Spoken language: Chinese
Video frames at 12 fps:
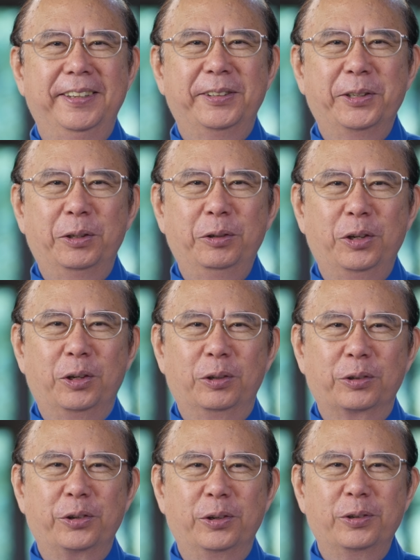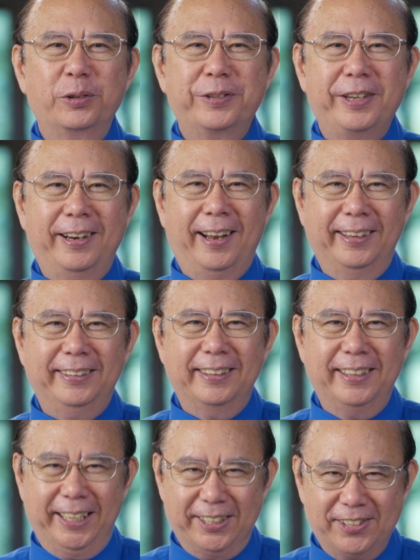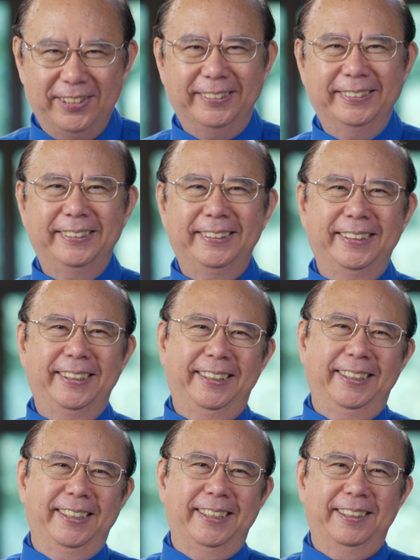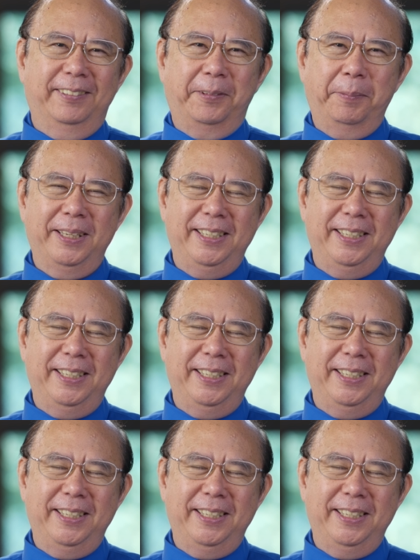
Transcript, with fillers: 都有从神来的领受。我们